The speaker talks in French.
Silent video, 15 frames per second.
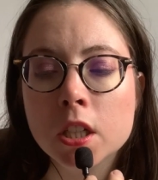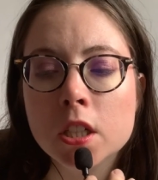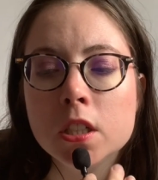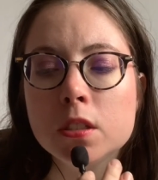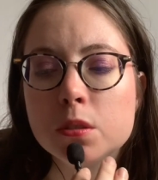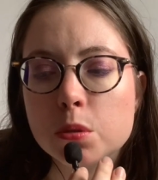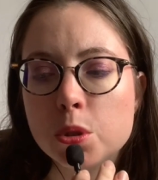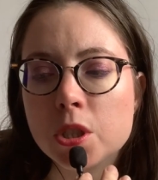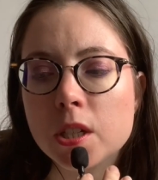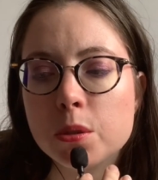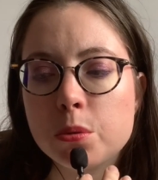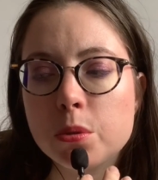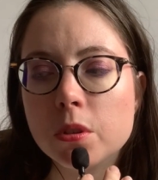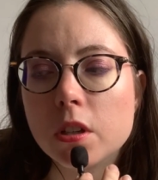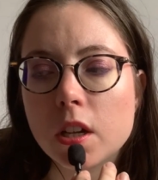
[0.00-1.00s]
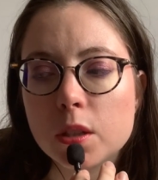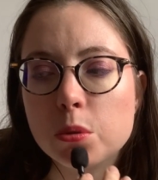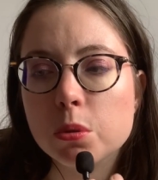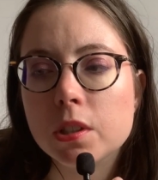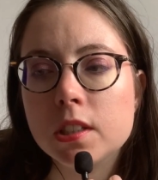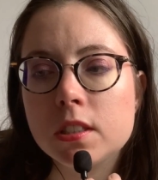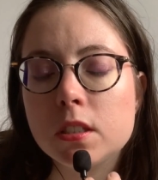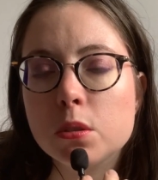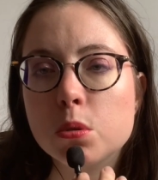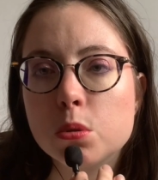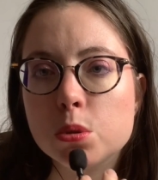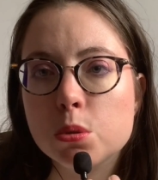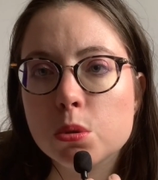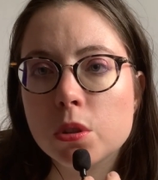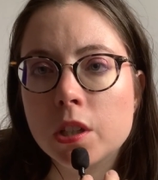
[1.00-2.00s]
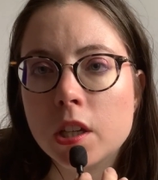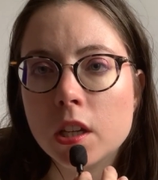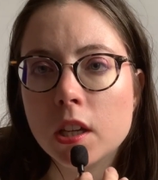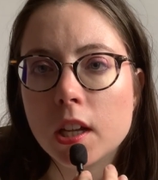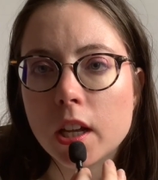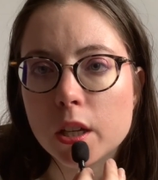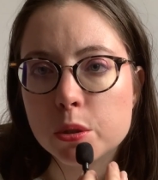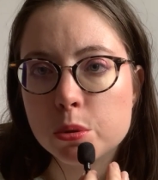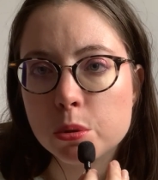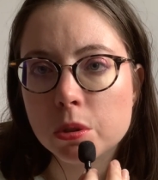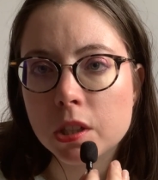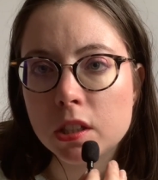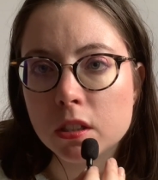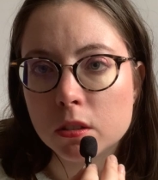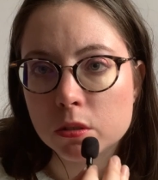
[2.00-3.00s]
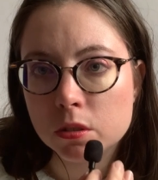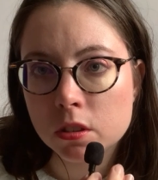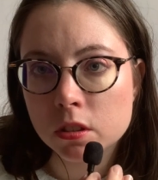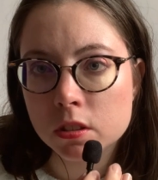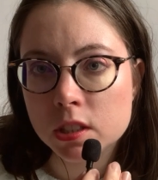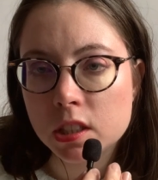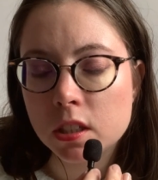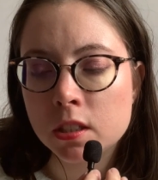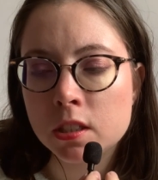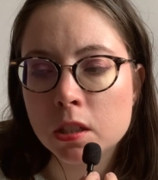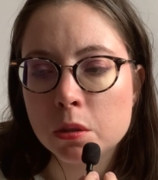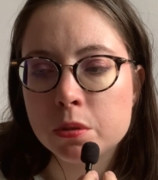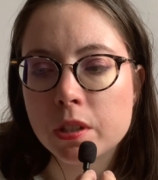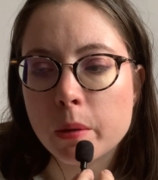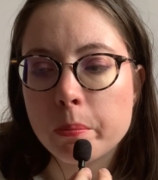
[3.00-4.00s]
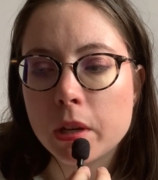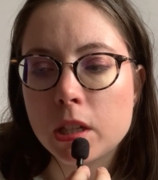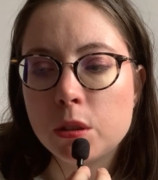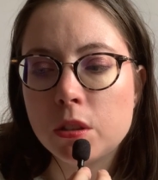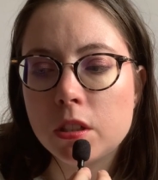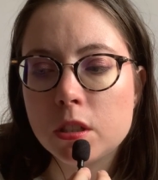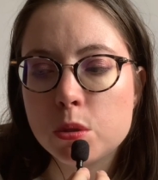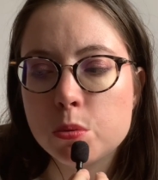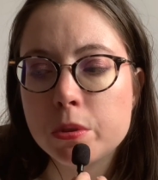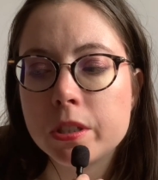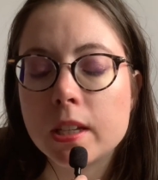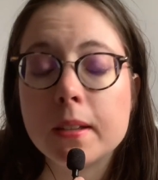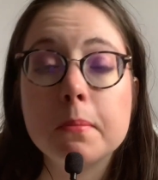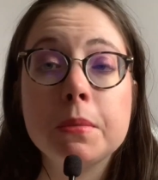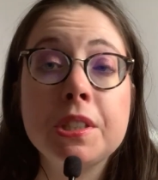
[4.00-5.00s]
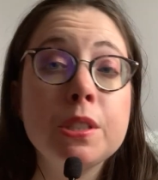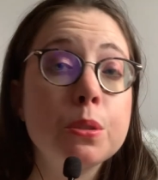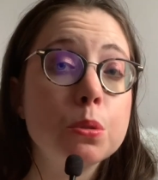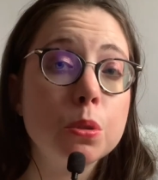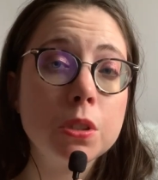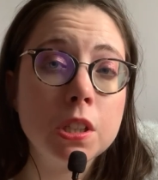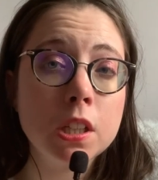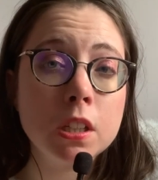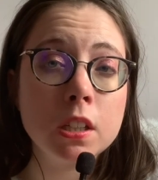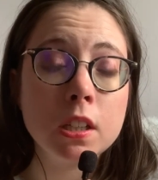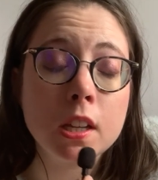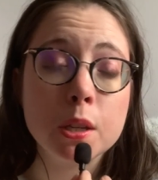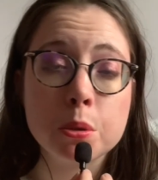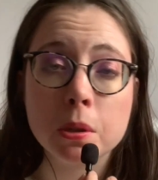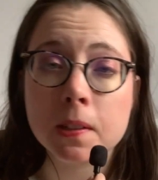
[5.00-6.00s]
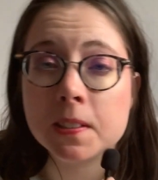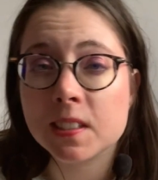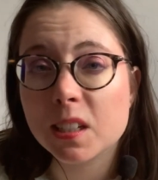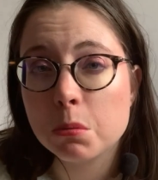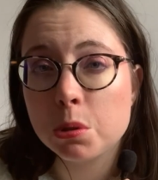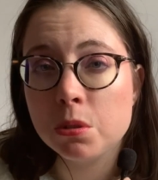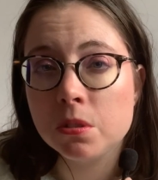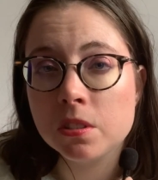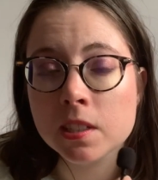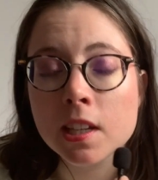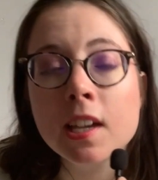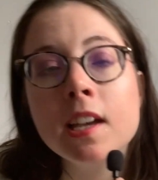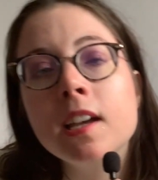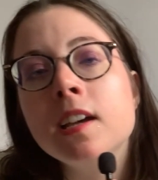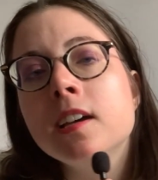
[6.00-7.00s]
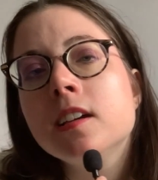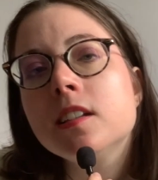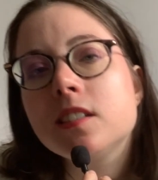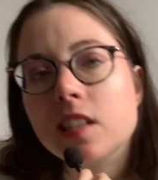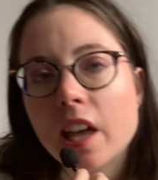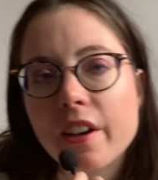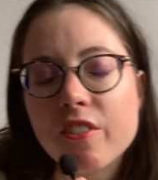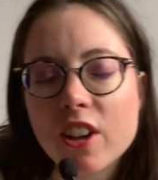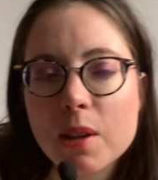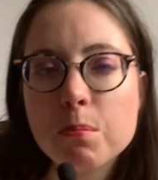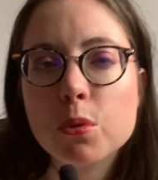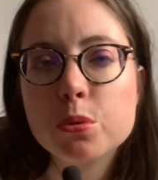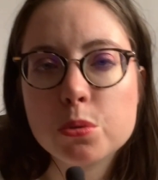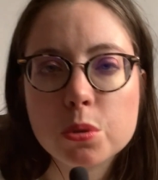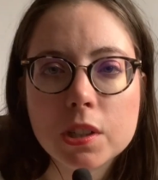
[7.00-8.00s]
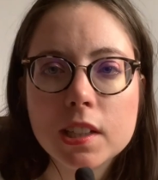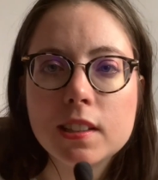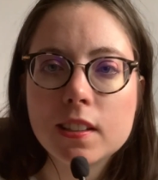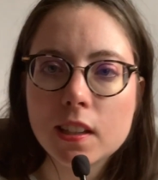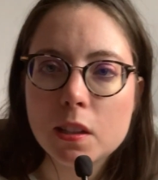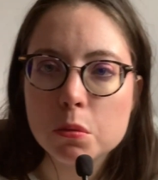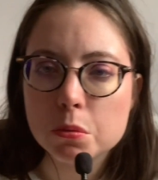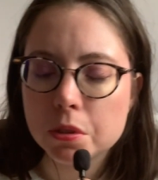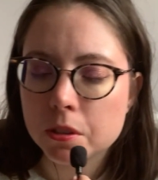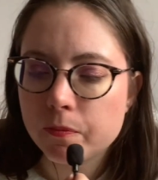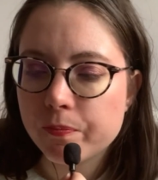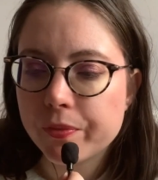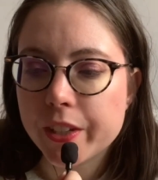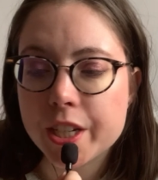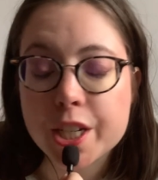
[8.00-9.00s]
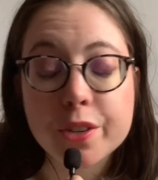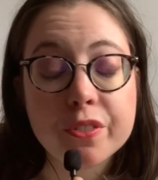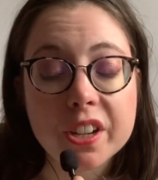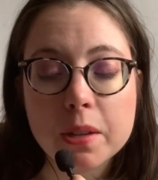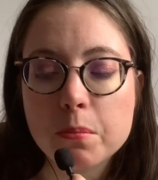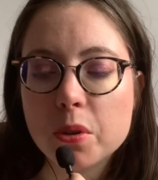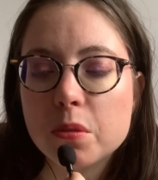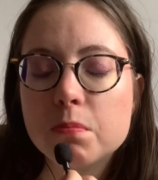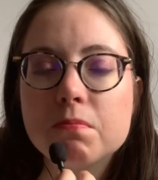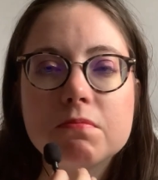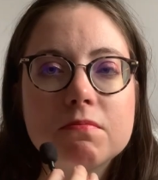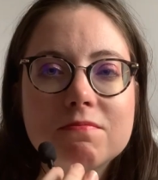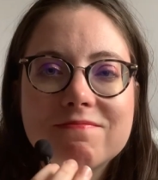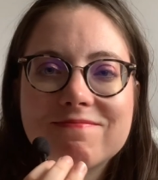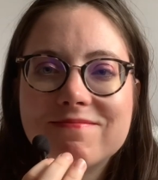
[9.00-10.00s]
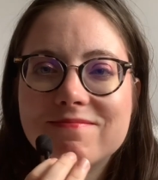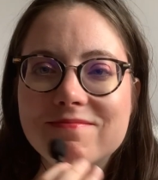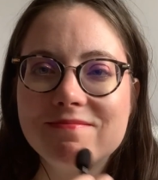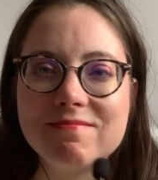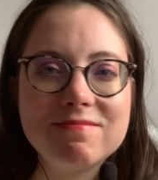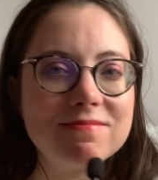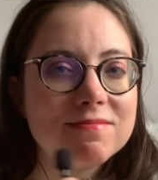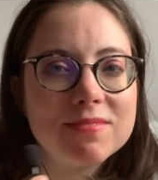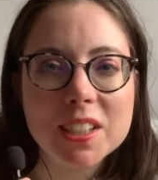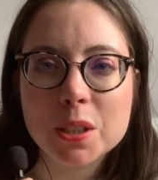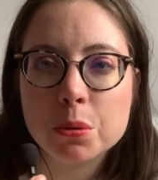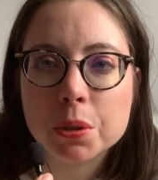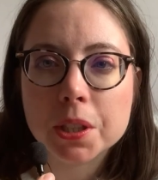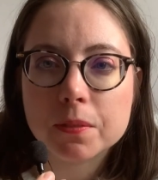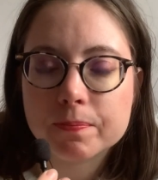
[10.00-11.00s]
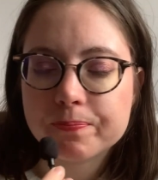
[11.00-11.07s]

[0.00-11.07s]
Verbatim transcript: Ce que j'ai adoré, c'est que le stalking a duré dans le temps, c'est-à-dire que ça n'a pas été juste un petit stalking qui a duré 5 minutes, ça a vraiment duré très longtemps et j'ai vraiment adoré.